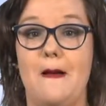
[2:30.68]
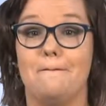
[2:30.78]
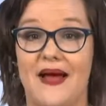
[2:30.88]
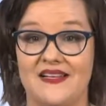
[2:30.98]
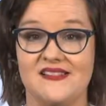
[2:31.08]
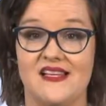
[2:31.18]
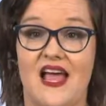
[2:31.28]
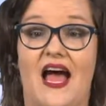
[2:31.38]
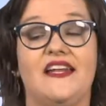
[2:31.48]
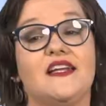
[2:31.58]
Mas,
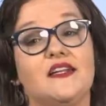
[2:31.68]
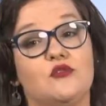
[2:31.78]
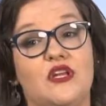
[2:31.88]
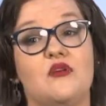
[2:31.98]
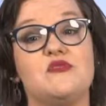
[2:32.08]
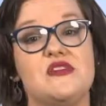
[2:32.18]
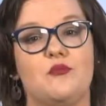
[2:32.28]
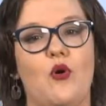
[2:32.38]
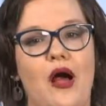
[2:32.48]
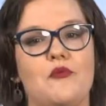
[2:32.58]
ainda que não tenhamos
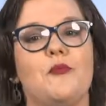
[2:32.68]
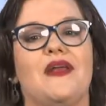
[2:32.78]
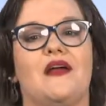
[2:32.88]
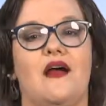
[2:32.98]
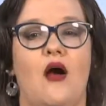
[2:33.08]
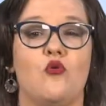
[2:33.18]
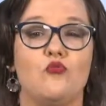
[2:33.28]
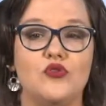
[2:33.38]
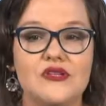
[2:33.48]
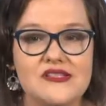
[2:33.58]
tempo hábil para algo
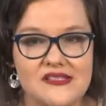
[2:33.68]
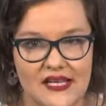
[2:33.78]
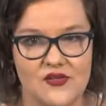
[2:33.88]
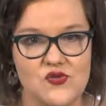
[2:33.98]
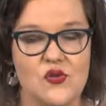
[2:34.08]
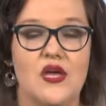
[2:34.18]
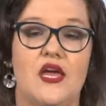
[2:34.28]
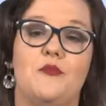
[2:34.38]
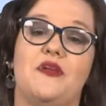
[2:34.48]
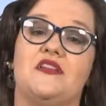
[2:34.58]
muito extenso,
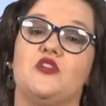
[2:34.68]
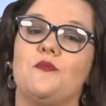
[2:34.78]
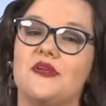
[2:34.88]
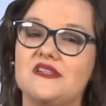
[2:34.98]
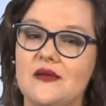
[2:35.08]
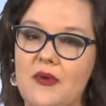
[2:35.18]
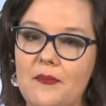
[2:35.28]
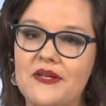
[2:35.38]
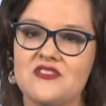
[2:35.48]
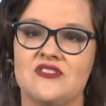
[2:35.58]
eu pretendo perceber a
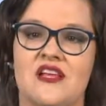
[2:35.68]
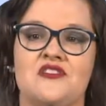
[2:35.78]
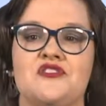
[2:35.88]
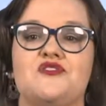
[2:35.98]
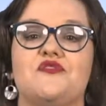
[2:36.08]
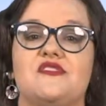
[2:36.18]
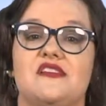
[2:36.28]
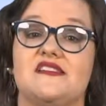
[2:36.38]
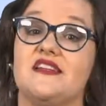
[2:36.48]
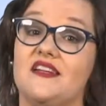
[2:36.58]
aprendizagem de
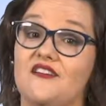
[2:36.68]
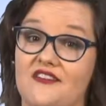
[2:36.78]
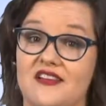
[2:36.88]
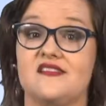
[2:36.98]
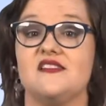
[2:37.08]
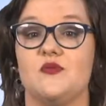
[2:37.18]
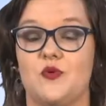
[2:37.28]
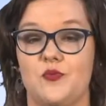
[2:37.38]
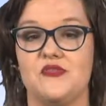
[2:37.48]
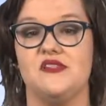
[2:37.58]
vocês através dessa
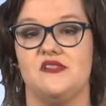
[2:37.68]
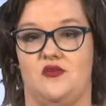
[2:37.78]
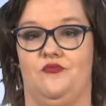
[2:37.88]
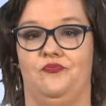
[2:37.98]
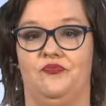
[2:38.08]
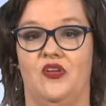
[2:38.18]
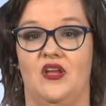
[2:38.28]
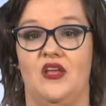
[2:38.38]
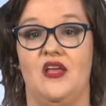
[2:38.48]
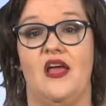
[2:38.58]
proposição.
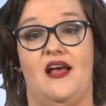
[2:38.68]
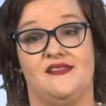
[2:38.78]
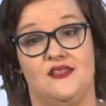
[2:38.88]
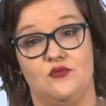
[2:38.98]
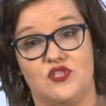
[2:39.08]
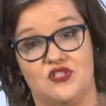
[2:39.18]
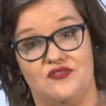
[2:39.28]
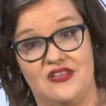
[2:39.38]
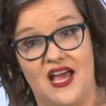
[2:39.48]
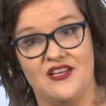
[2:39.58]
A segunda
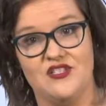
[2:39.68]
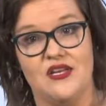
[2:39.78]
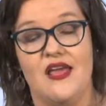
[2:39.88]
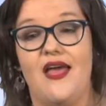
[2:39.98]
atividade